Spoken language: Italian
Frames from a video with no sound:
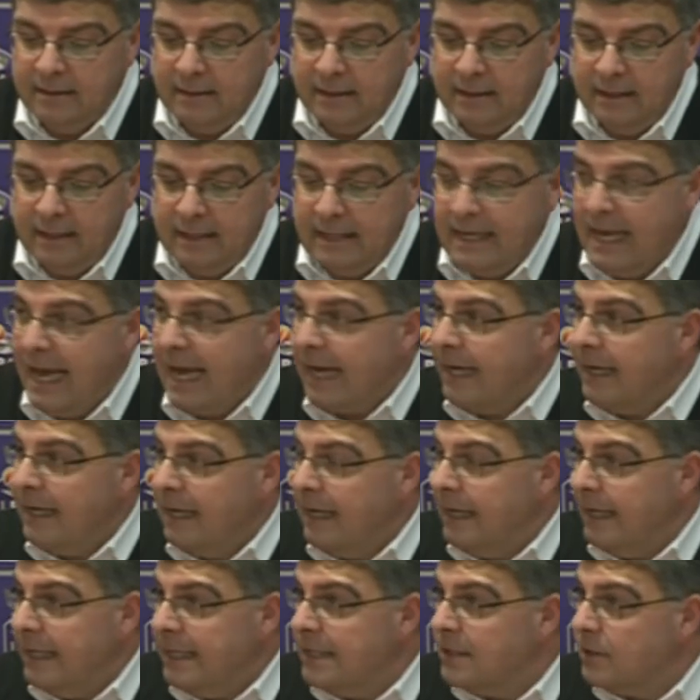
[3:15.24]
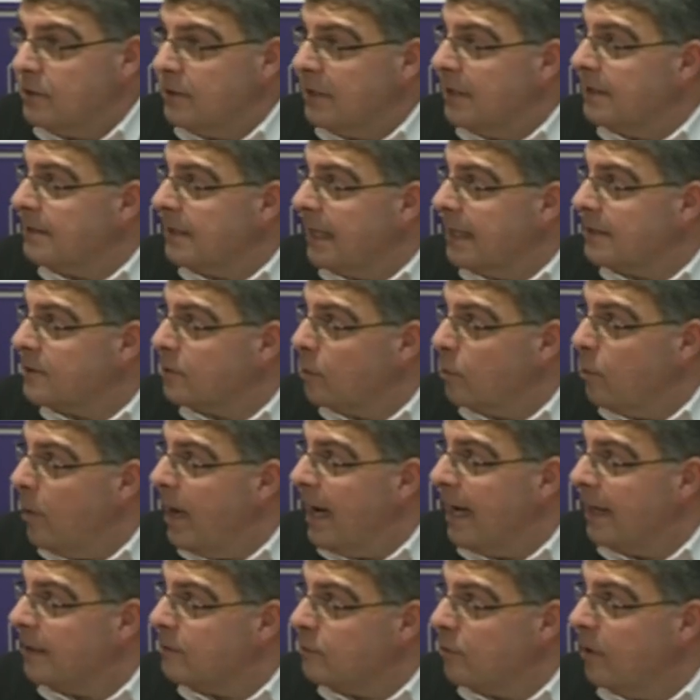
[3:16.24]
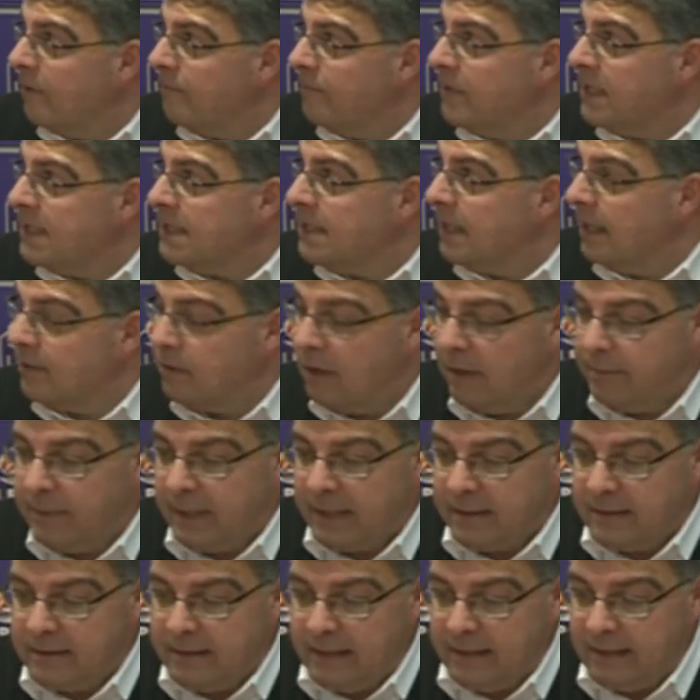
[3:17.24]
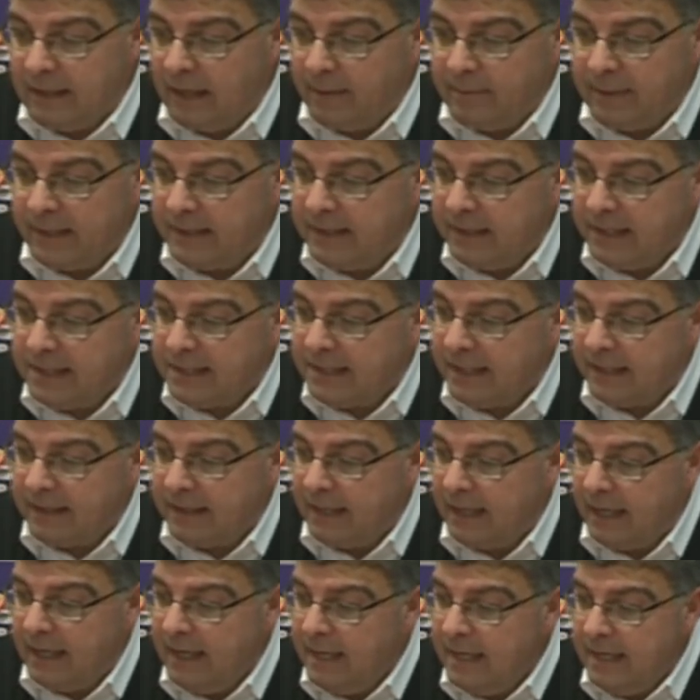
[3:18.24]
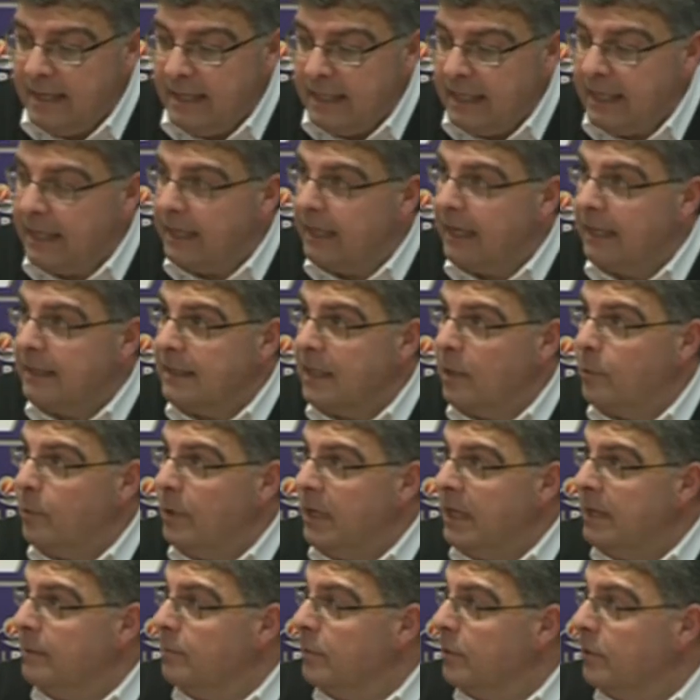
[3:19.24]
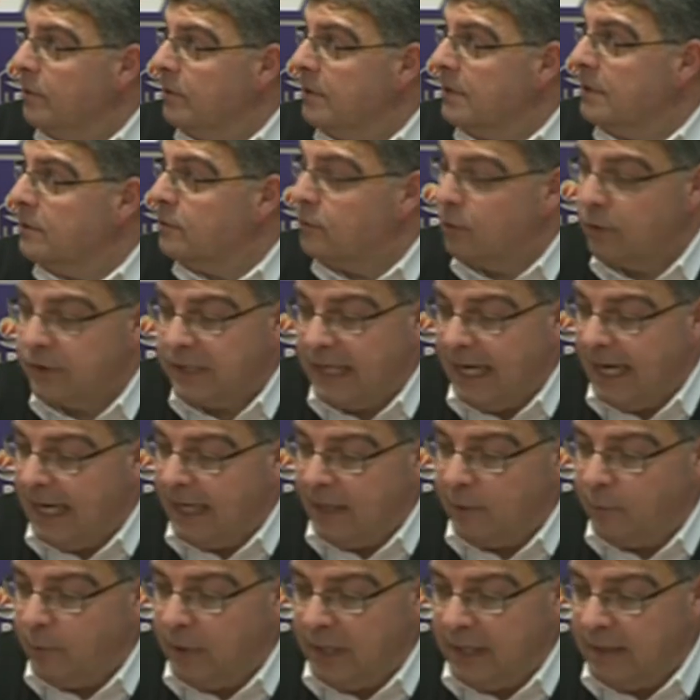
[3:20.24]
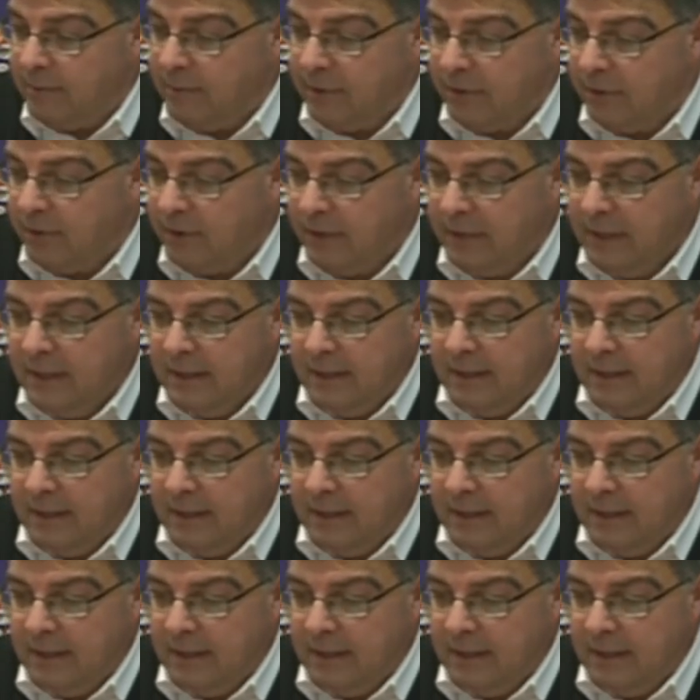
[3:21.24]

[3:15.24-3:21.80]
e neanche l'inizio del terzo quarto ha viziato la partita. La partita è stata in grande equilibrio, in totale equilibrio.